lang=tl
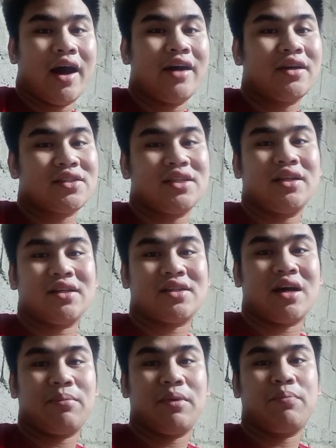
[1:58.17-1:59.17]
ay ang
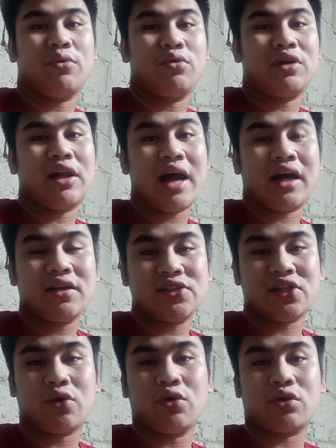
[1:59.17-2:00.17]
sinasabi po niya
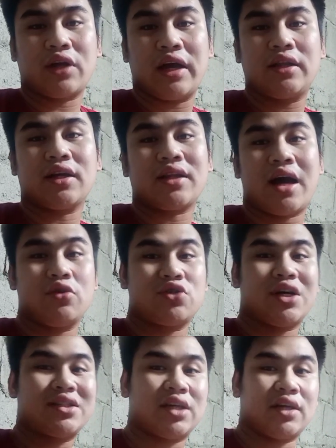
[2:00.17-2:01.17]
laging sagot ay natalo
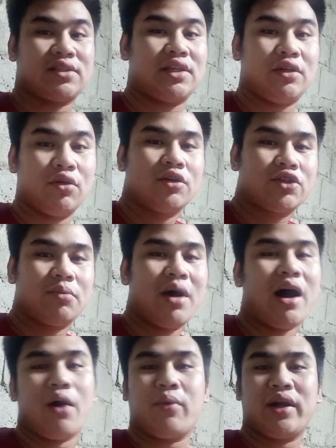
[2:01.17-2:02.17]
siya sa kasino. So
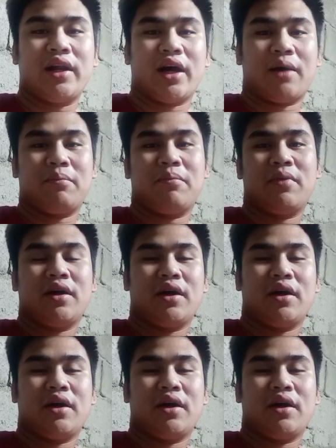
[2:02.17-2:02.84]
mga kawan love,